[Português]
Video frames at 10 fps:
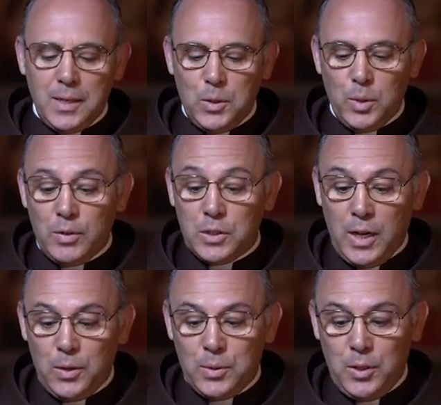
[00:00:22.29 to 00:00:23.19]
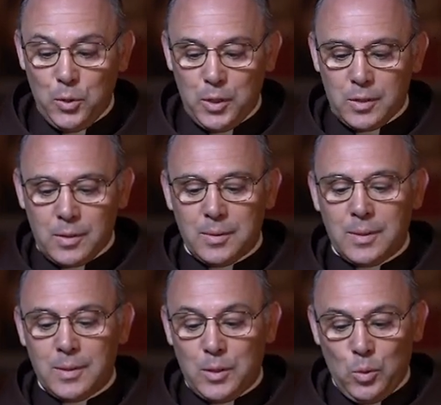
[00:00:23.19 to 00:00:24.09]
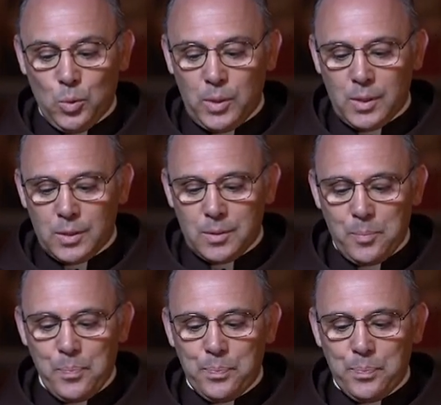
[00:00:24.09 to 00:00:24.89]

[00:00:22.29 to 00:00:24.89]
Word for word: E o Evangelho de hoje, de São Lucas,